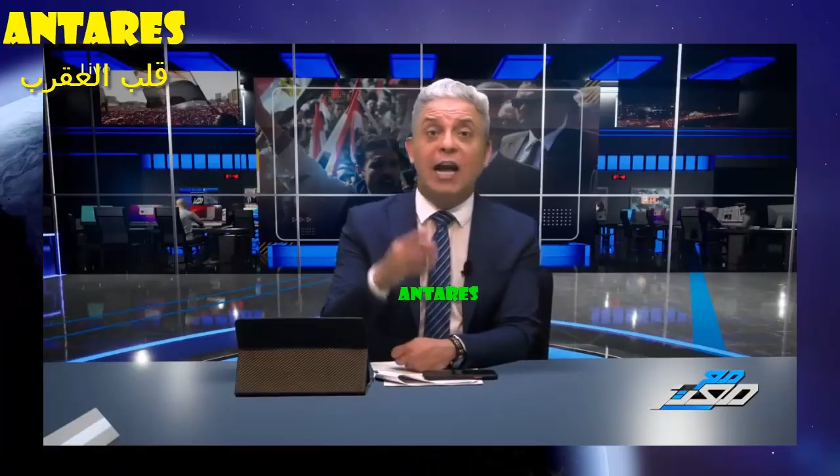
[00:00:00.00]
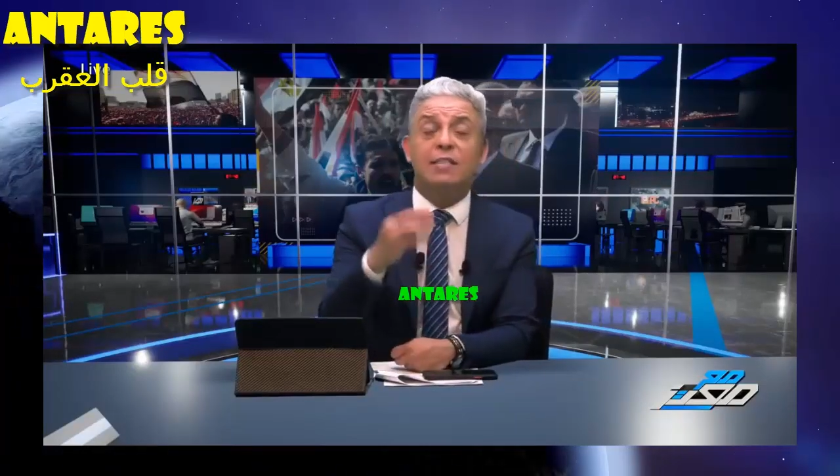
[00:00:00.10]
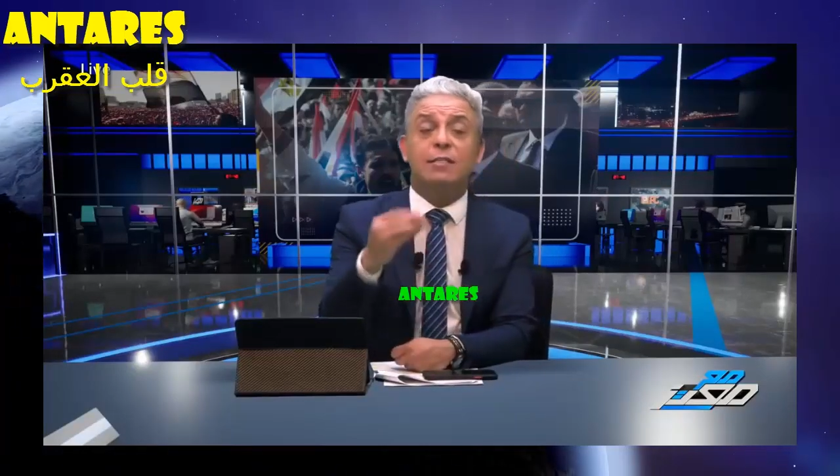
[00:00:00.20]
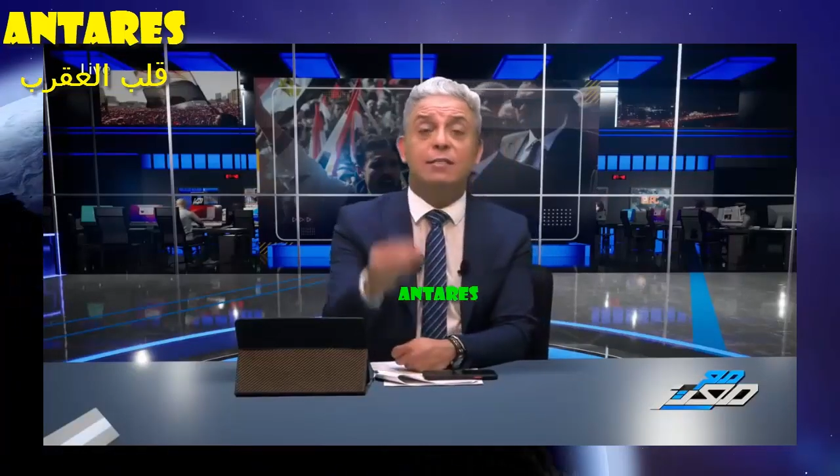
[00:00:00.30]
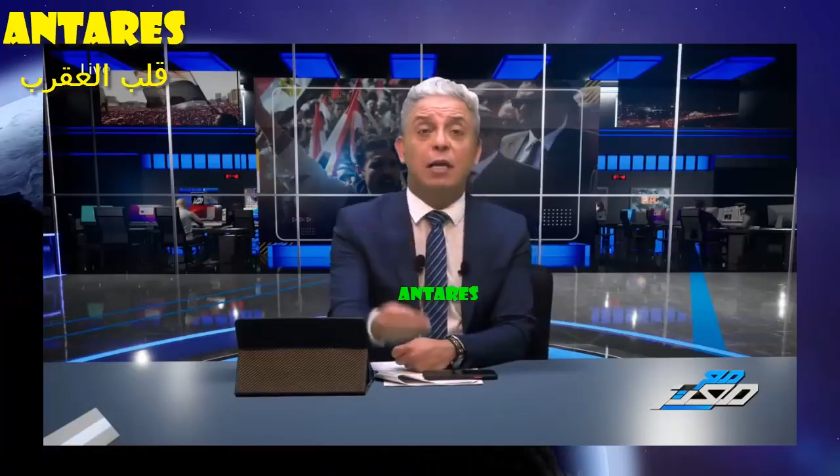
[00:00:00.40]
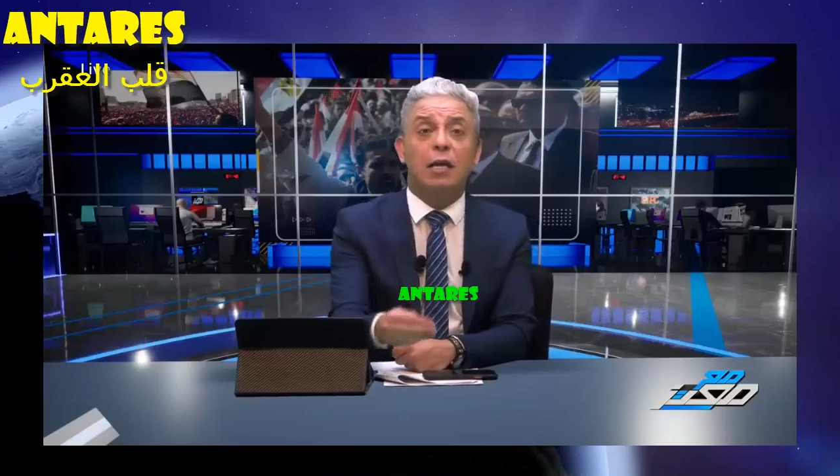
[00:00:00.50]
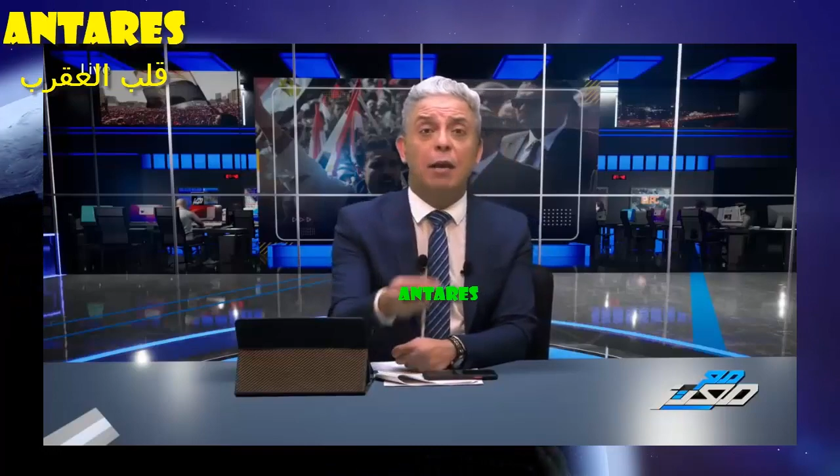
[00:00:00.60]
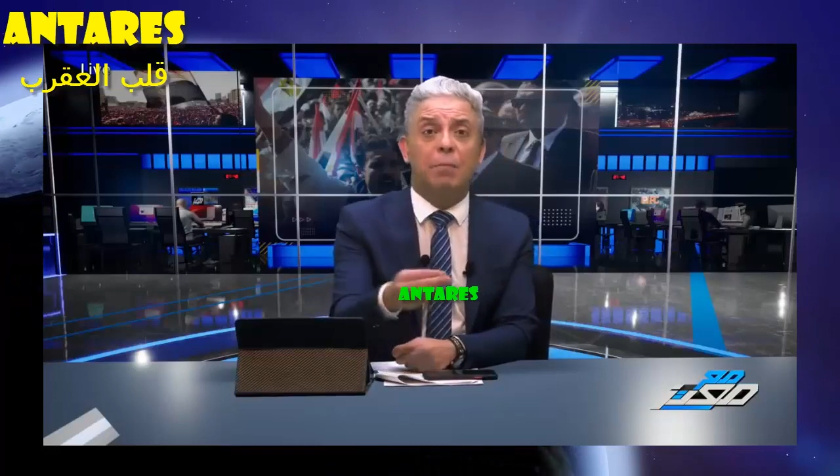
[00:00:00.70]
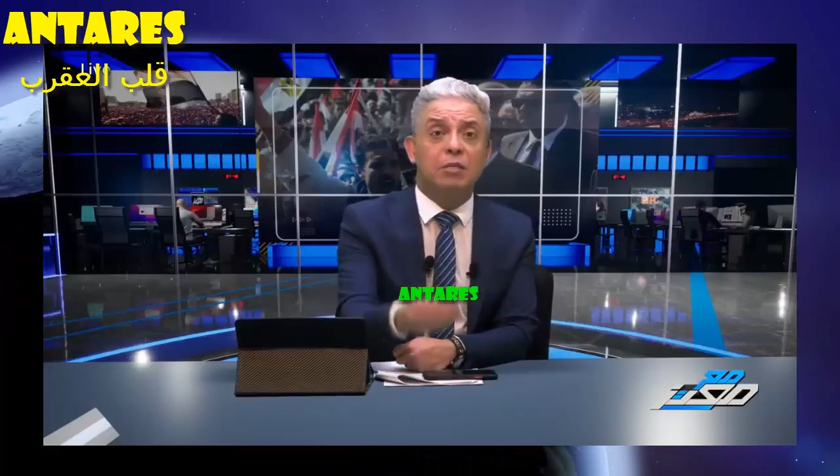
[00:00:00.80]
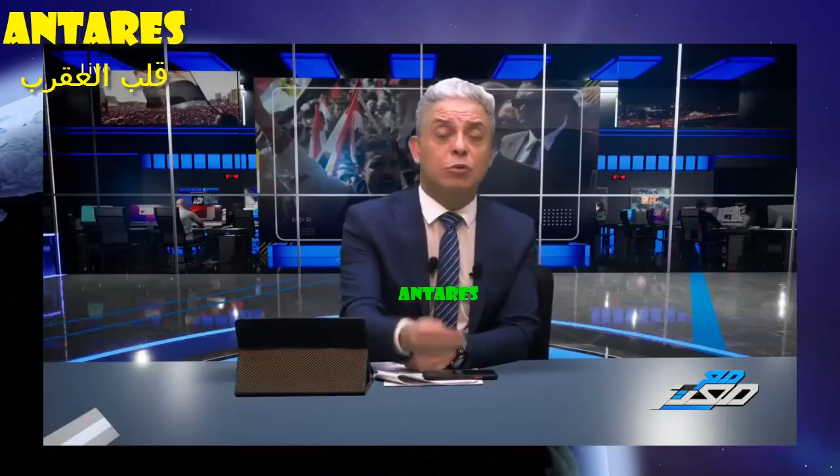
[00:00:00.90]
عايز
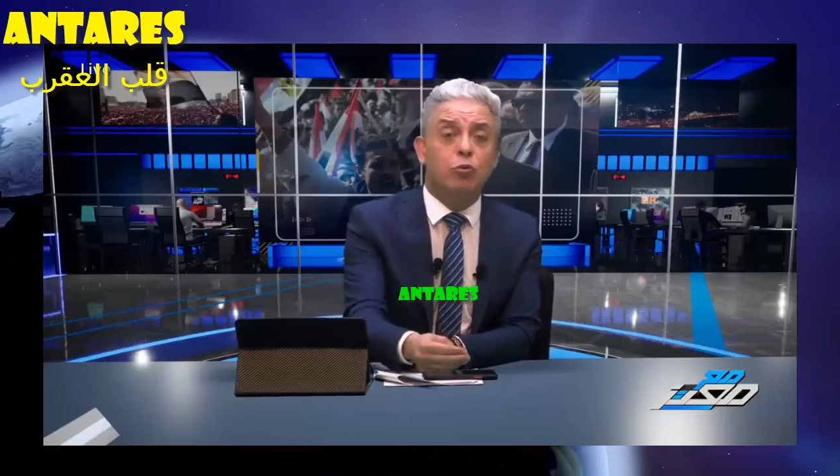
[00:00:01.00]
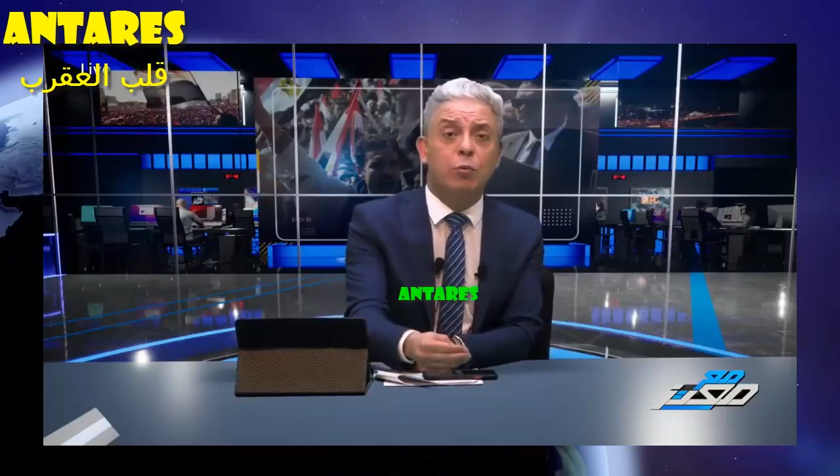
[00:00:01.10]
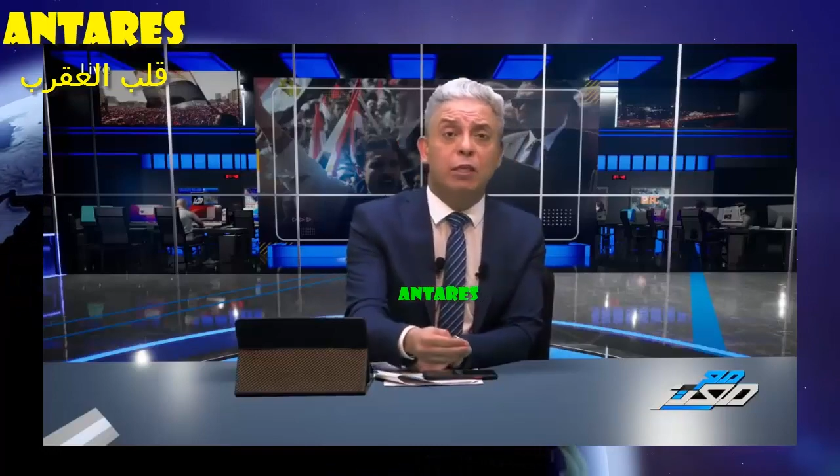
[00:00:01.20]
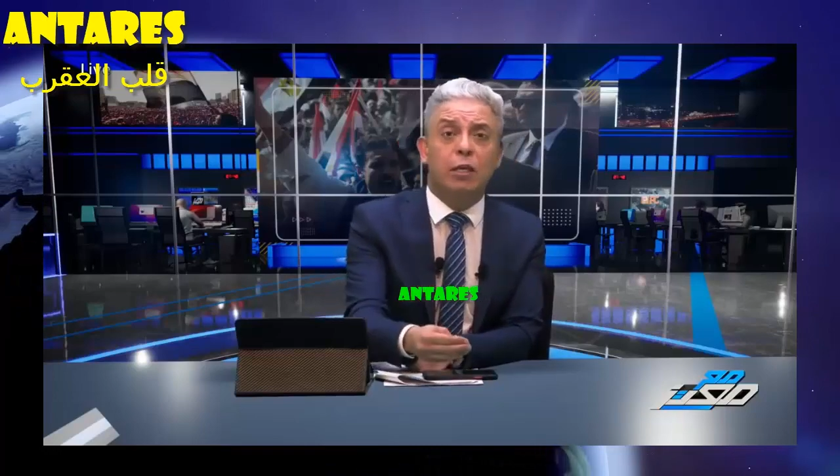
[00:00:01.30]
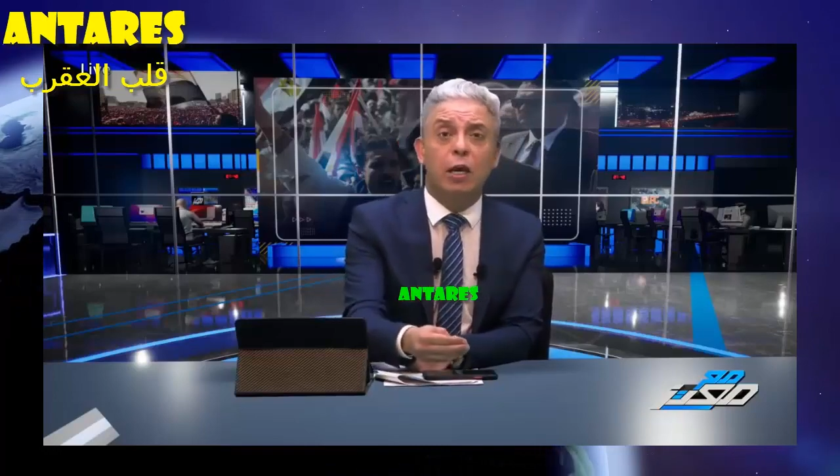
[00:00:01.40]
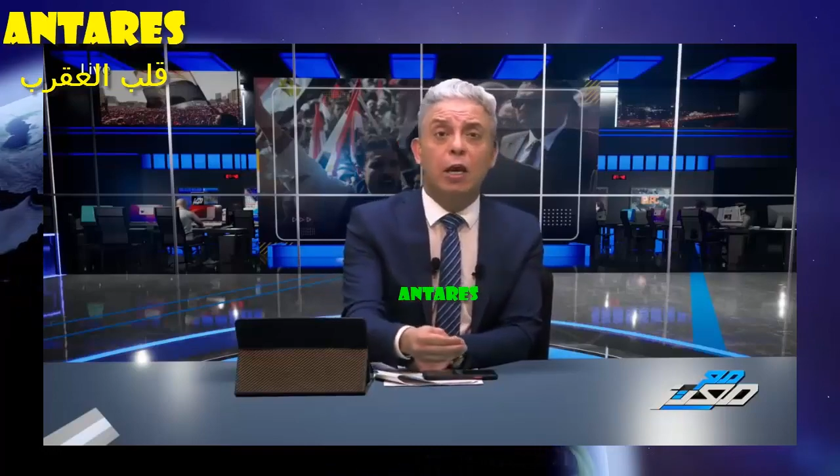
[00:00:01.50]
تصلح منظومه